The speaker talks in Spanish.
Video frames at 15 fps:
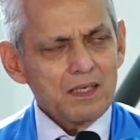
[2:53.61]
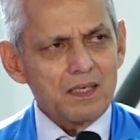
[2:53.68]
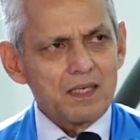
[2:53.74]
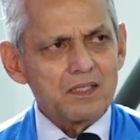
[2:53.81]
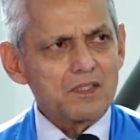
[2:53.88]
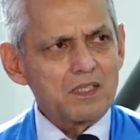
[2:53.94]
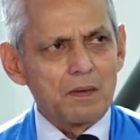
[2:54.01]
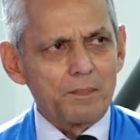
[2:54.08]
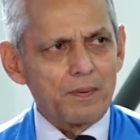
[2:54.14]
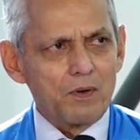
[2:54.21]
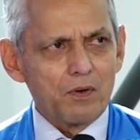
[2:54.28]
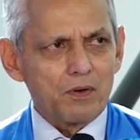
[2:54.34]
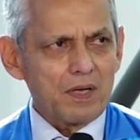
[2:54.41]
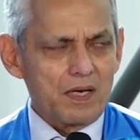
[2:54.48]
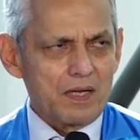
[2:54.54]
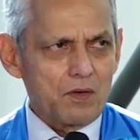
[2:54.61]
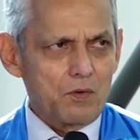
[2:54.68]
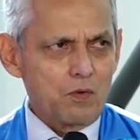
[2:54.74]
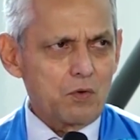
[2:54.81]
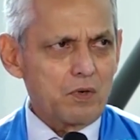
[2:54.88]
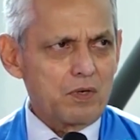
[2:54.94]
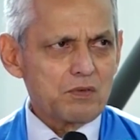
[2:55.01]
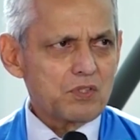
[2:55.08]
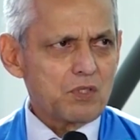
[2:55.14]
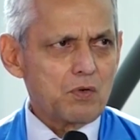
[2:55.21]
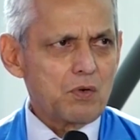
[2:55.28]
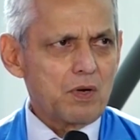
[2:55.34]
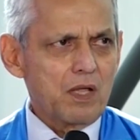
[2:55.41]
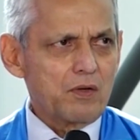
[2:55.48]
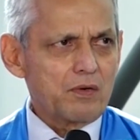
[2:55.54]
Y es siempre lo que le inculco a
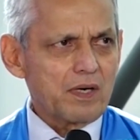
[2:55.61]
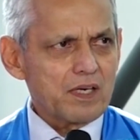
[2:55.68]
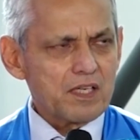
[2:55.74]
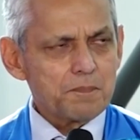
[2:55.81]
nuestros jugadores,